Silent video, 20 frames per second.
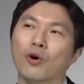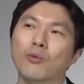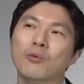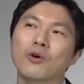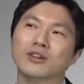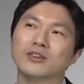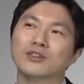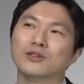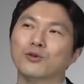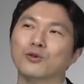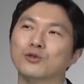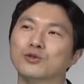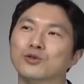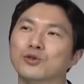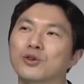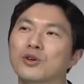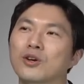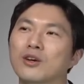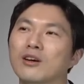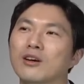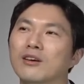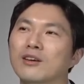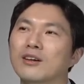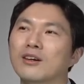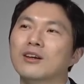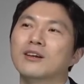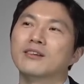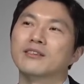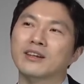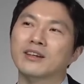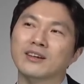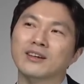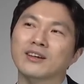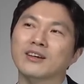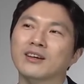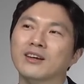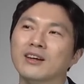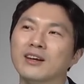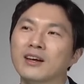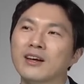넘어갔던 거죠. 두 자릿수로
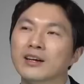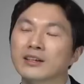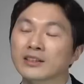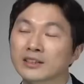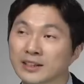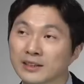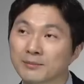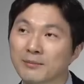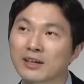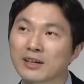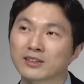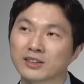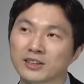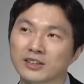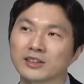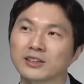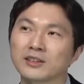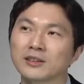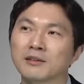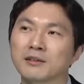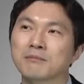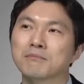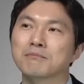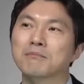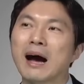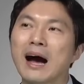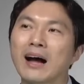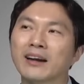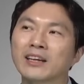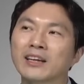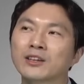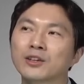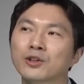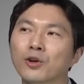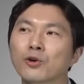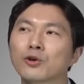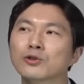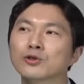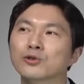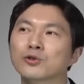넘어가는군요. 그만큼 많이
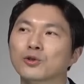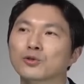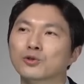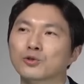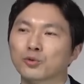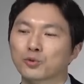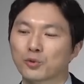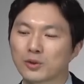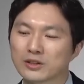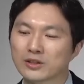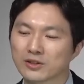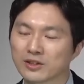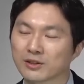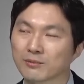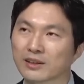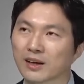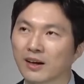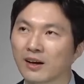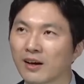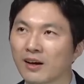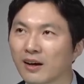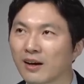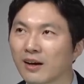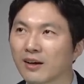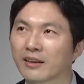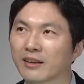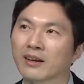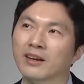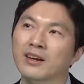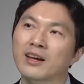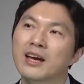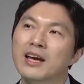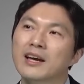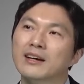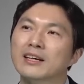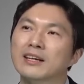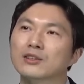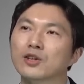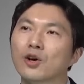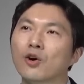떨어졌던 적도 있었습니다. 네.
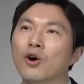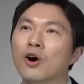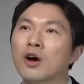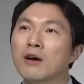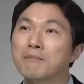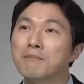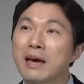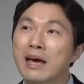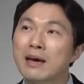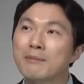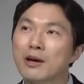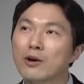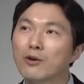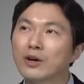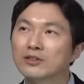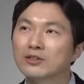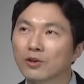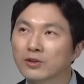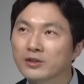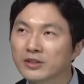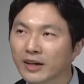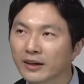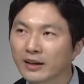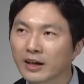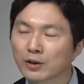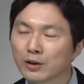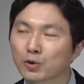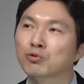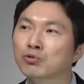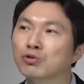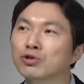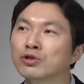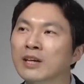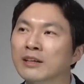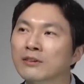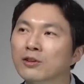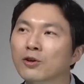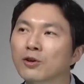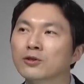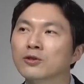그래서 매매와 전세가 둘
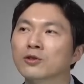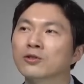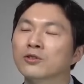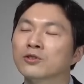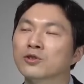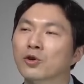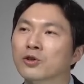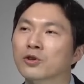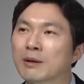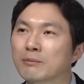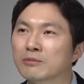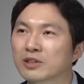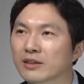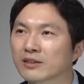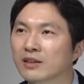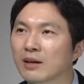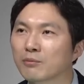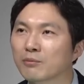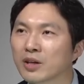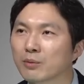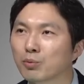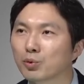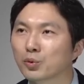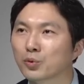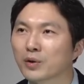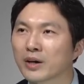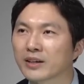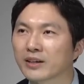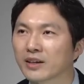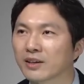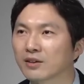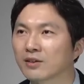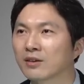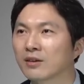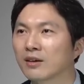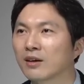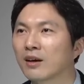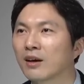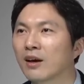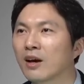다 떨어졌던 적을 한번 체크 한번 해보도록 할게요.
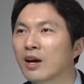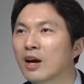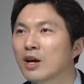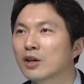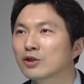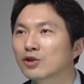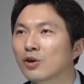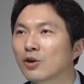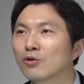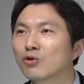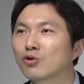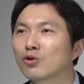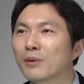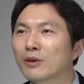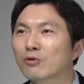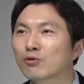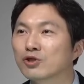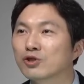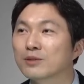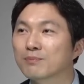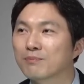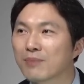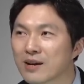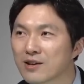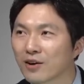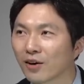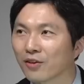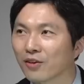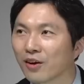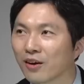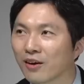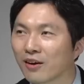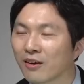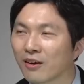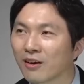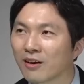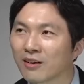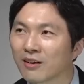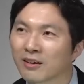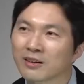1998년
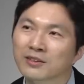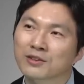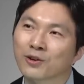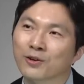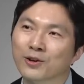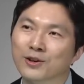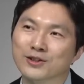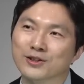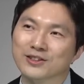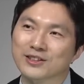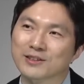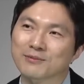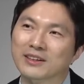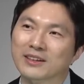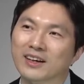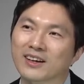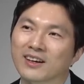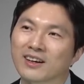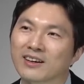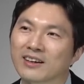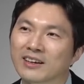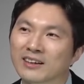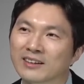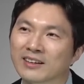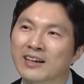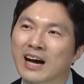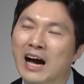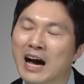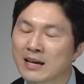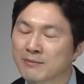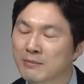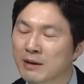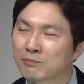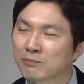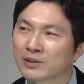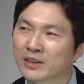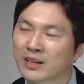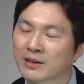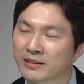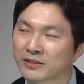떨어졌습니다. 이때가
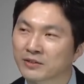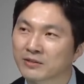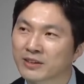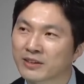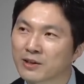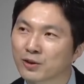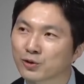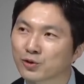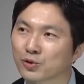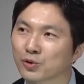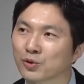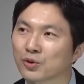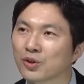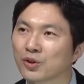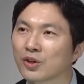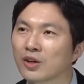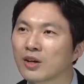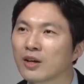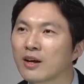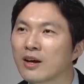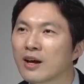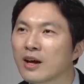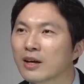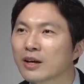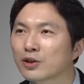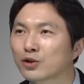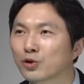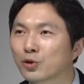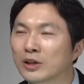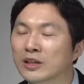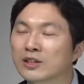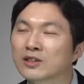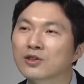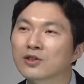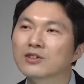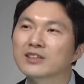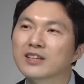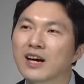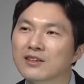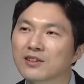IMF 때였죠. 그리고
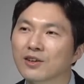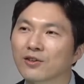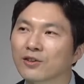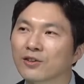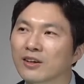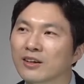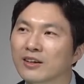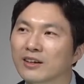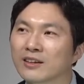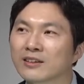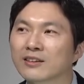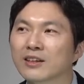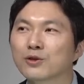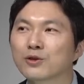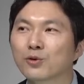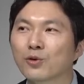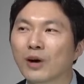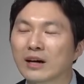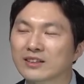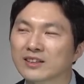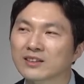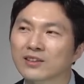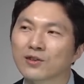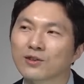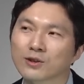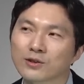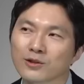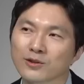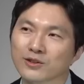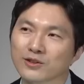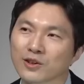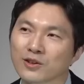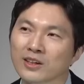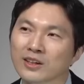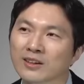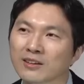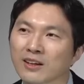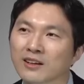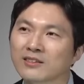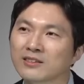2004년 이때도 같이 떨어졌어요.
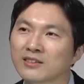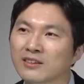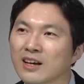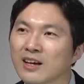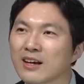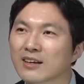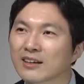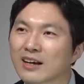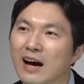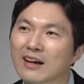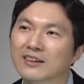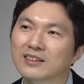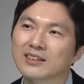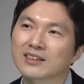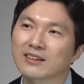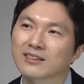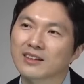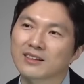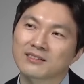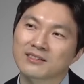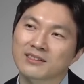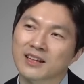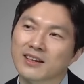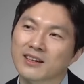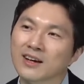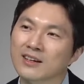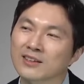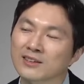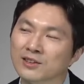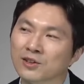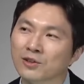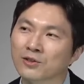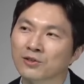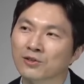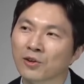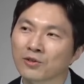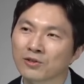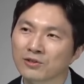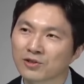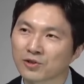이때는 카드 사태가
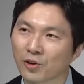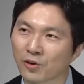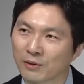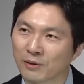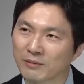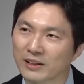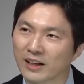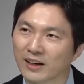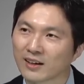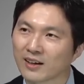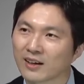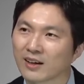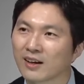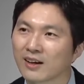있었던 적입니다.